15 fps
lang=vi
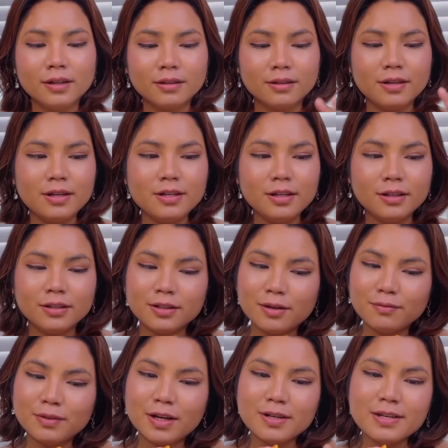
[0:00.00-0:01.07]
cái
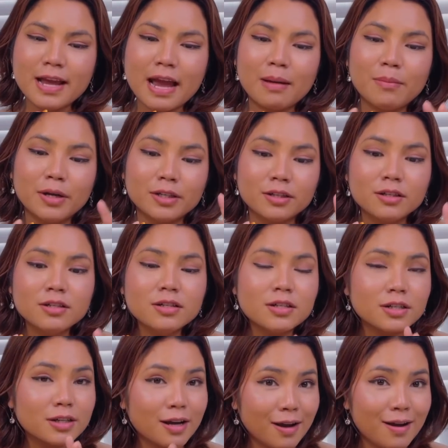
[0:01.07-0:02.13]
trong thời gian mà
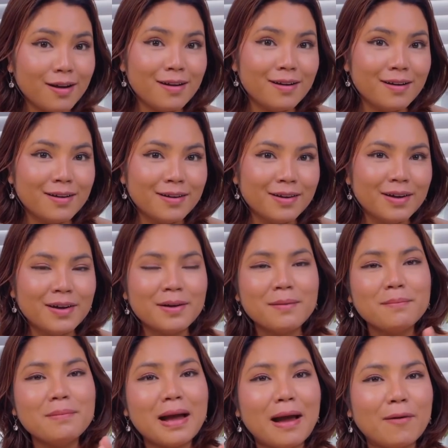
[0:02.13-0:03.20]
trước đó
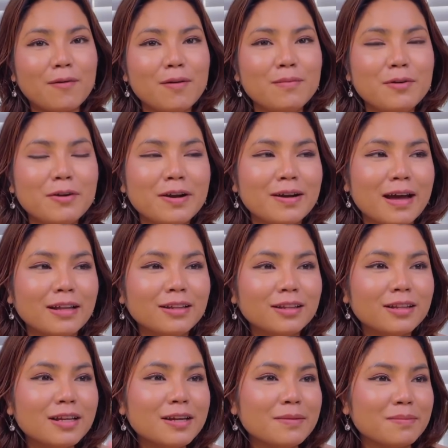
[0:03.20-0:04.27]
ba của Mary đã
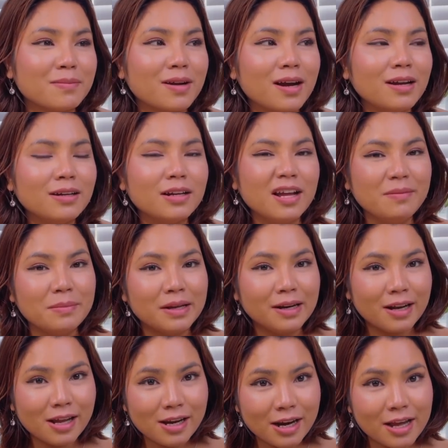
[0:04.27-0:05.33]
tìm cách để mà
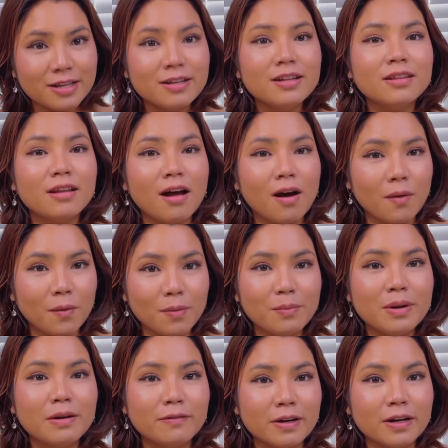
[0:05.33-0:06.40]
lấy lại giấy tờ của
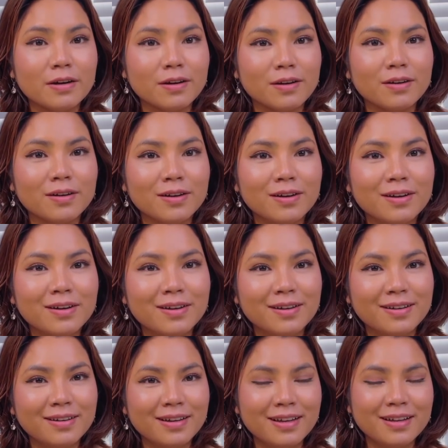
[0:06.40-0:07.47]
Mary rồi
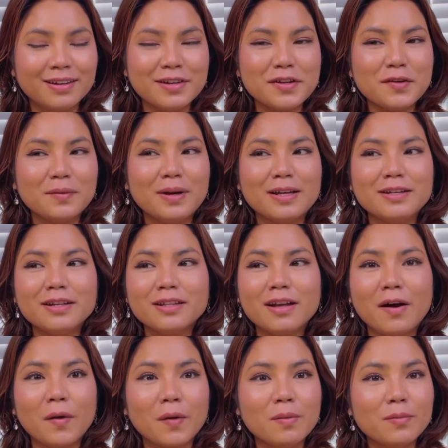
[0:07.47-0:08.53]
nói chung là giấy
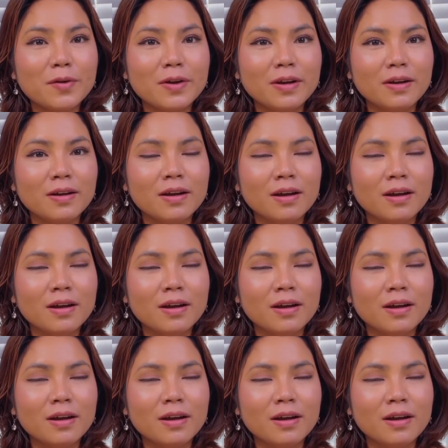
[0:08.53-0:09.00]
tờ của Mary